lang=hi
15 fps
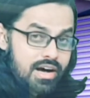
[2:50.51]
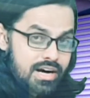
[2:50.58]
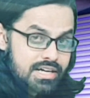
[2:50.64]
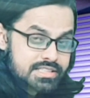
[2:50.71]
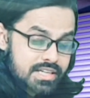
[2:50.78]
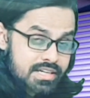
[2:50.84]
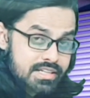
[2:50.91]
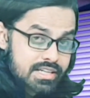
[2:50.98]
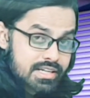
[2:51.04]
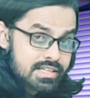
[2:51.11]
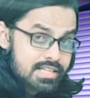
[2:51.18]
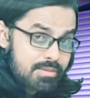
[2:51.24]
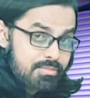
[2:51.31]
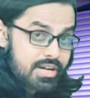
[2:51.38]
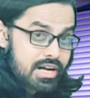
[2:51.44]
आज कहीं ना
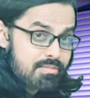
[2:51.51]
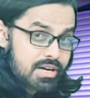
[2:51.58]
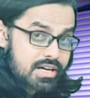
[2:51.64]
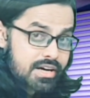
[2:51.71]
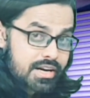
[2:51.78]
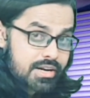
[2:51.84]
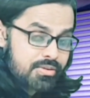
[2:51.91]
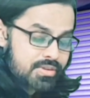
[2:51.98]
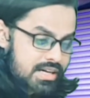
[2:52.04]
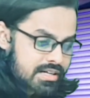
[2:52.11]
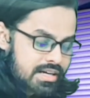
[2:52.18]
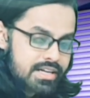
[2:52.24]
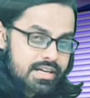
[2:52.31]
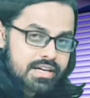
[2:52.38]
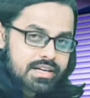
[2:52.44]
कहीं आप ड्रामा कर रहे होंगे
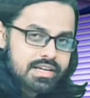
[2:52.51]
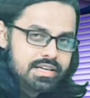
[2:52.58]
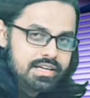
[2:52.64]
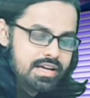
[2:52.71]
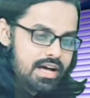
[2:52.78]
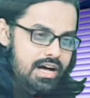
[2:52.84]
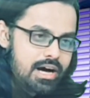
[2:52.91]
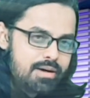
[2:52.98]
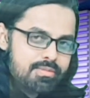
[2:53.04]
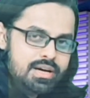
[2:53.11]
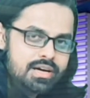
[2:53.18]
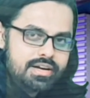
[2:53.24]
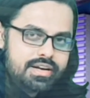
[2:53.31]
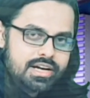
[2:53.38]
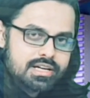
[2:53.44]
कहीं ना कहीं आप
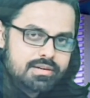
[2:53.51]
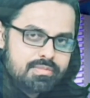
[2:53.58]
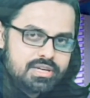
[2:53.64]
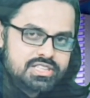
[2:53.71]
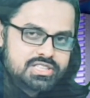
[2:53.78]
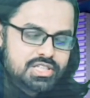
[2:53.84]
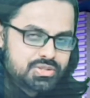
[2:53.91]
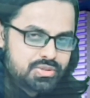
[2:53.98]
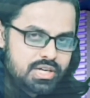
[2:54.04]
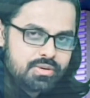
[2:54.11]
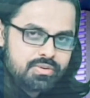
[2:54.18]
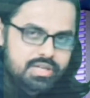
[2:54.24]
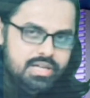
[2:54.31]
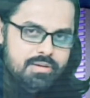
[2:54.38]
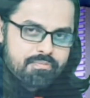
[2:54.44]
रंगमंच से जुड़े
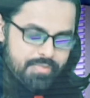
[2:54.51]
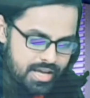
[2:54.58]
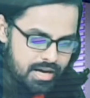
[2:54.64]
होंगे